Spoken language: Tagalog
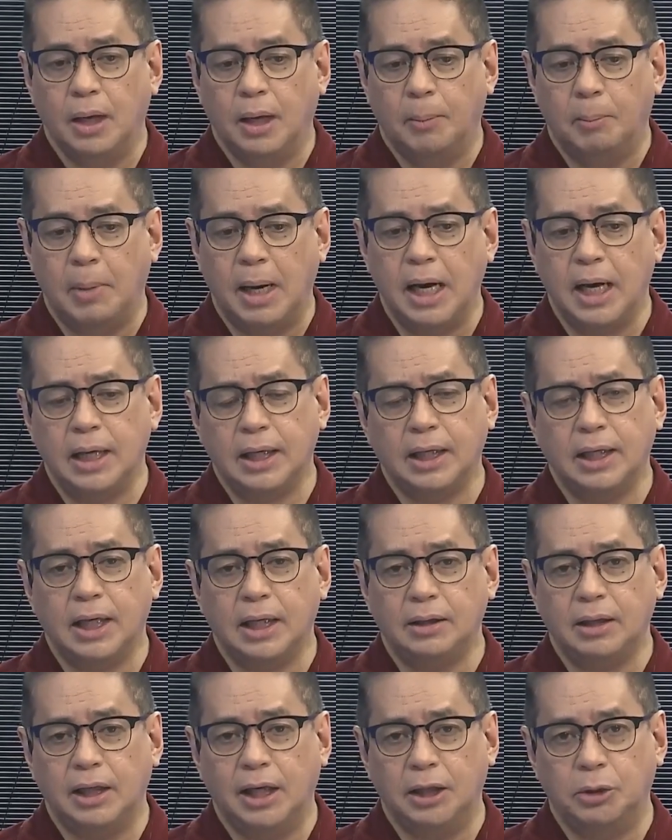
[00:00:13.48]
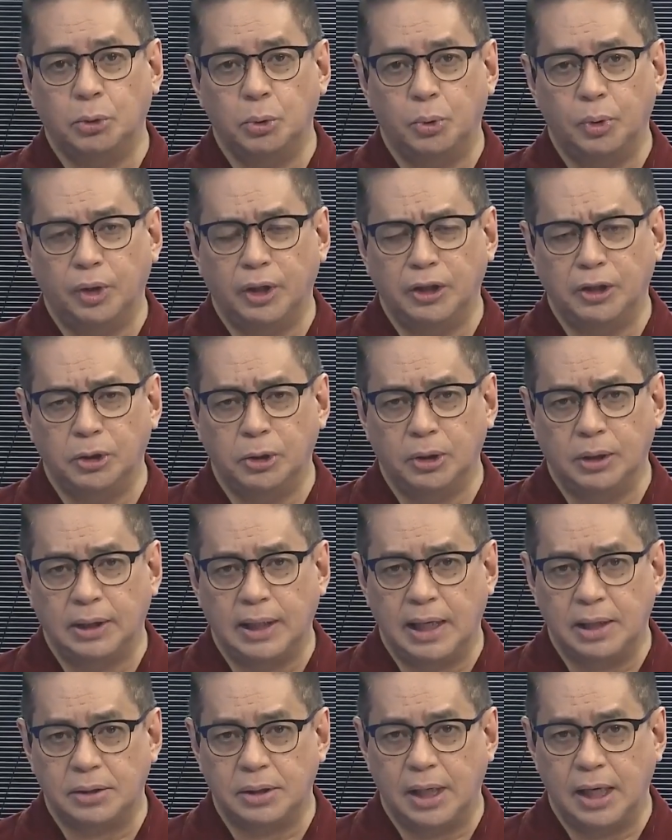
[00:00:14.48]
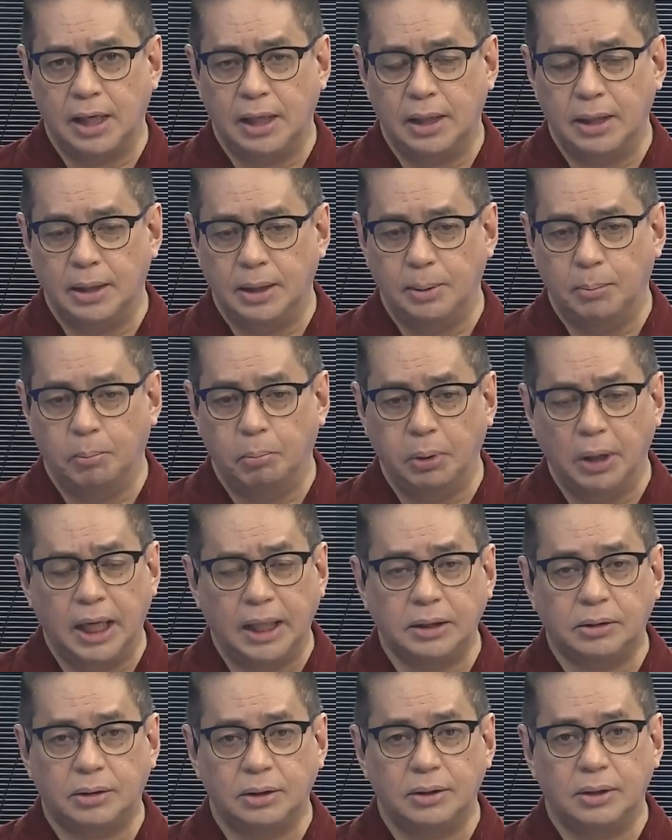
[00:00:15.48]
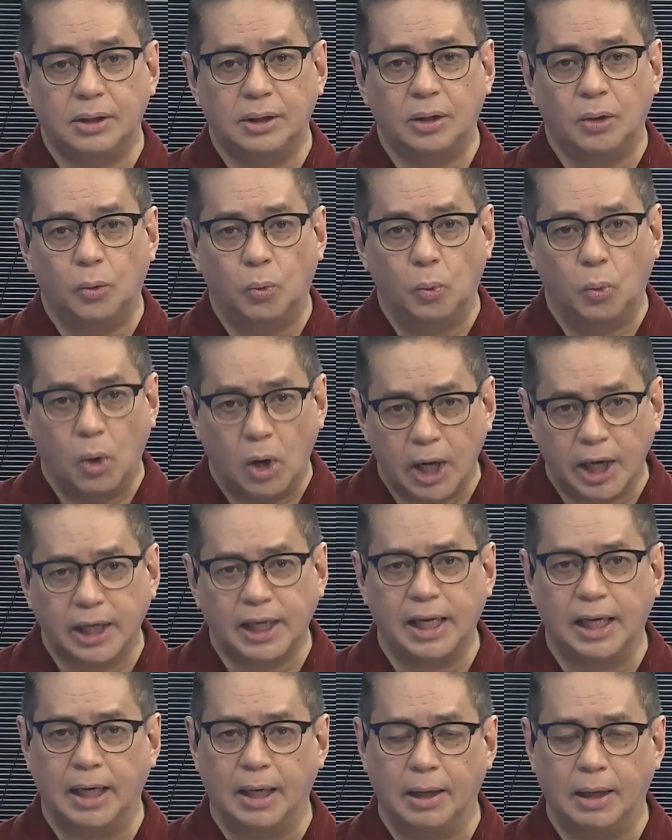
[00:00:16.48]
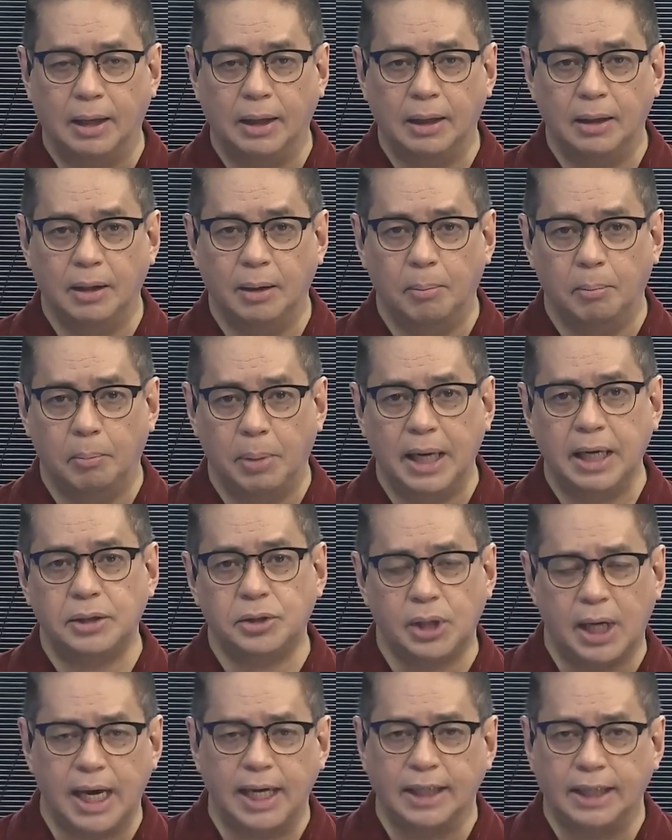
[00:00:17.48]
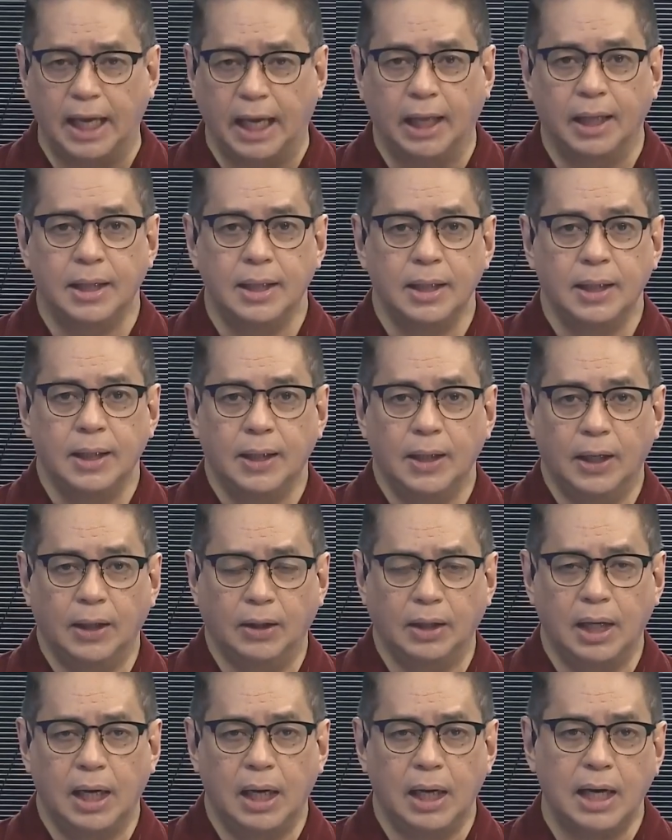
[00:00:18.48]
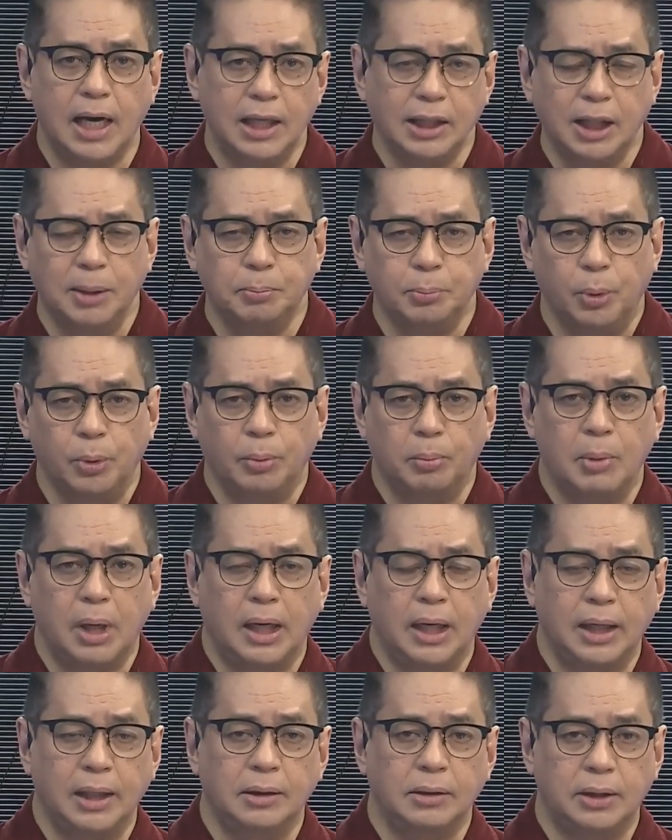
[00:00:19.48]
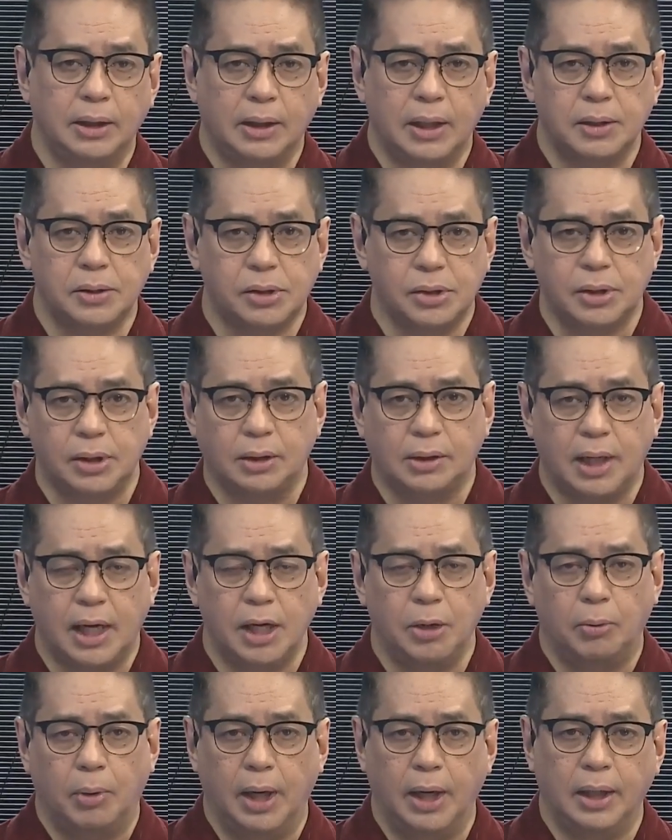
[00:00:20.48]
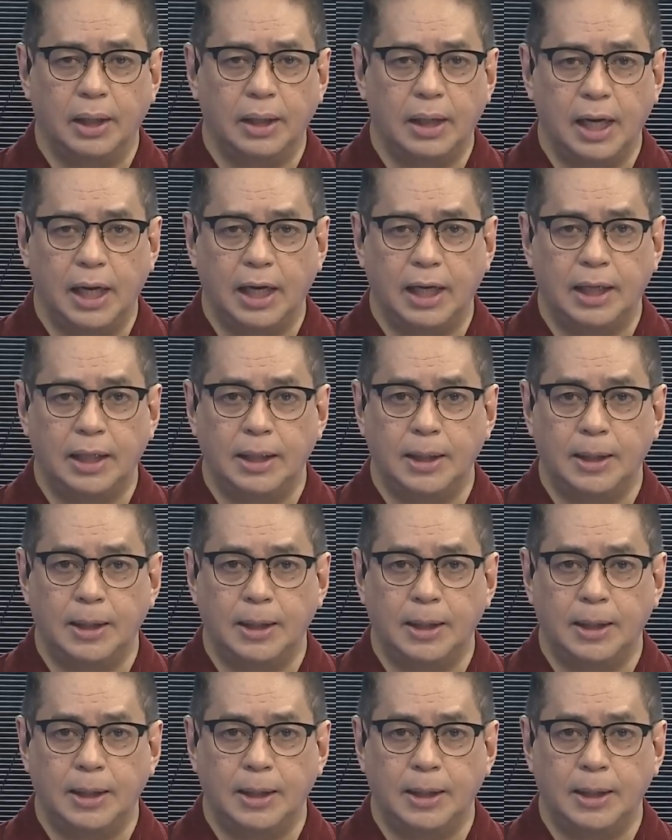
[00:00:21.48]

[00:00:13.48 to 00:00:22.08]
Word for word: maari nating ituring yon as a blunt warning by China na ang ating pong mga interests sa Taiwan ay